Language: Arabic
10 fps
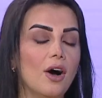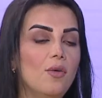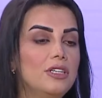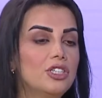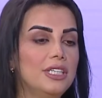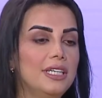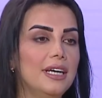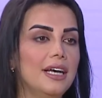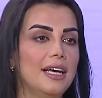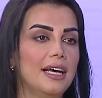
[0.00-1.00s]
اول شيء
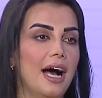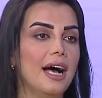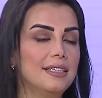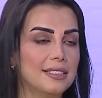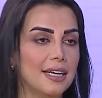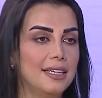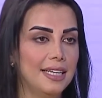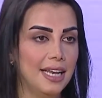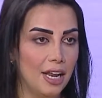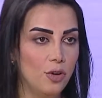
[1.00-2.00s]
آه، عاده
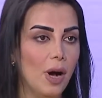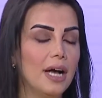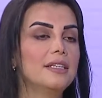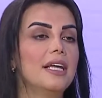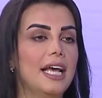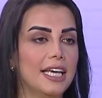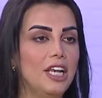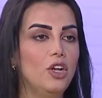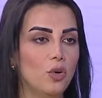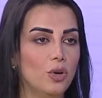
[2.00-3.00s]
الالوان
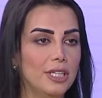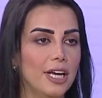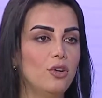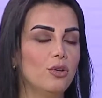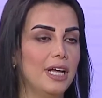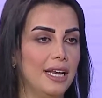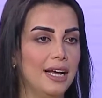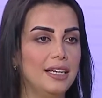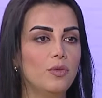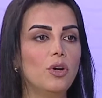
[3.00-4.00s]
لكل لون له
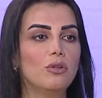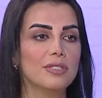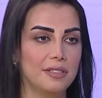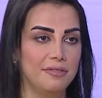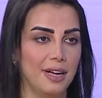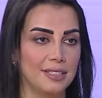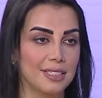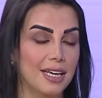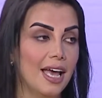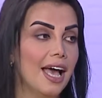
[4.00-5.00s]
دلاله وله صفات
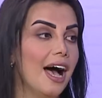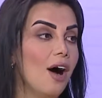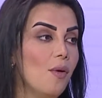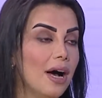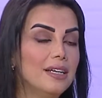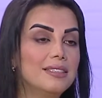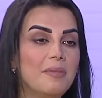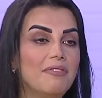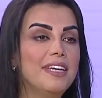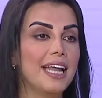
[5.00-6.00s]
اوقات
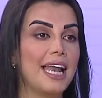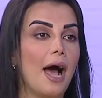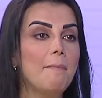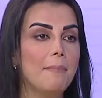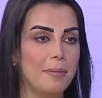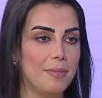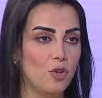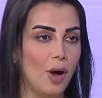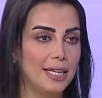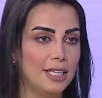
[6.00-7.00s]
ما فينا نعمم
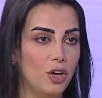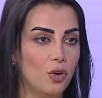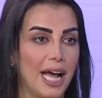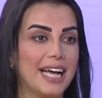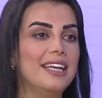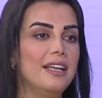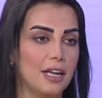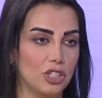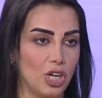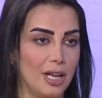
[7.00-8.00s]
انه هذا اللون على كل
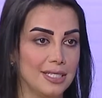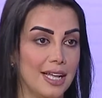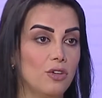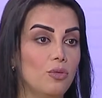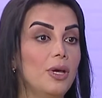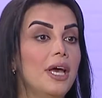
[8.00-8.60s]
الاشخاص لانه